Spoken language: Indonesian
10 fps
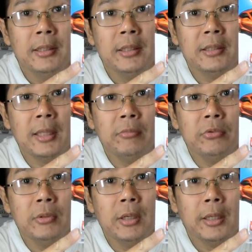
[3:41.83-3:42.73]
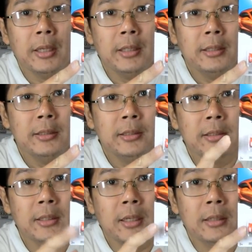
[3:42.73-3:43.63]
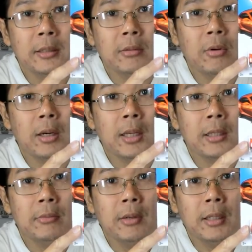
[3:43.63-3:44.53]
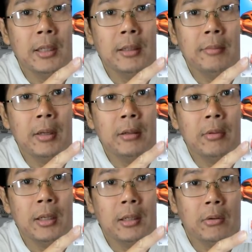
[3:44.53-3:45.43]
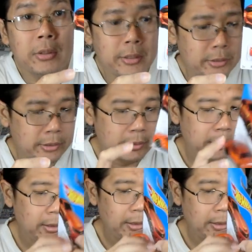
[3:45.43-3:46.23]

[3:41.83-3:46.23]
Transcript: hitam juga ya ini sekarang dia keluar lagi warna baru warna orange